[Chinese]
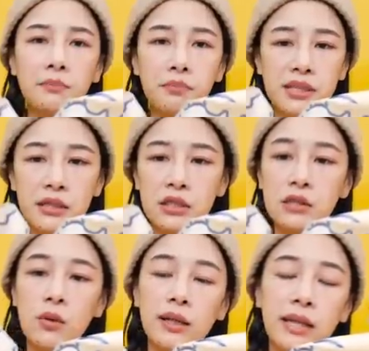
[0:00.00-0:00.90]
家比较
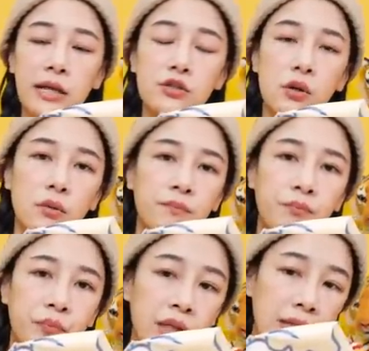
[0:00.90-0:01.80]
喜欢哪种
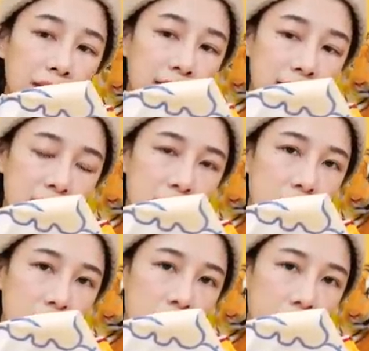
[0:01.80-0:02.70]
类
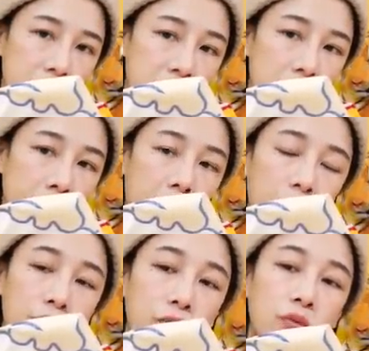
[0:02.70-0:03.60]
型的皮的泡
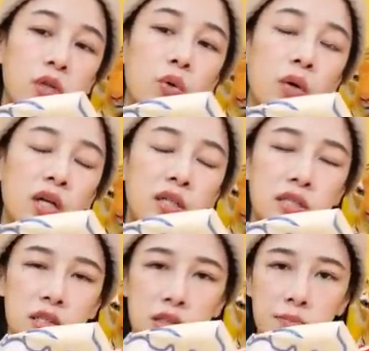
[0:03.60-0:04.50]
芙？因为我个人
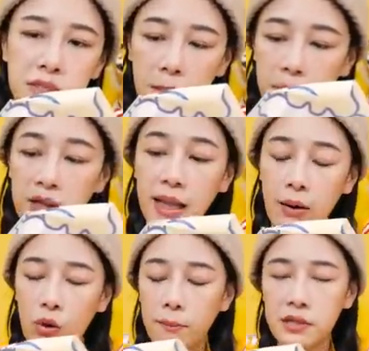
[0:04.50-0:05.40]
其实是比较偏爱
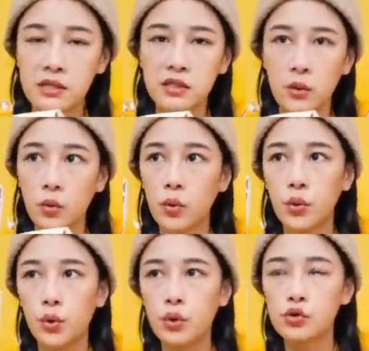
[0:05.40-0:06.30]
软皮胜过
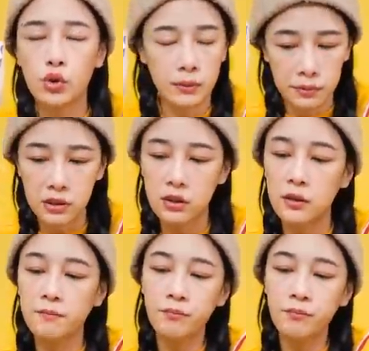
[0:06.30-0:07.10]
于脆皮的。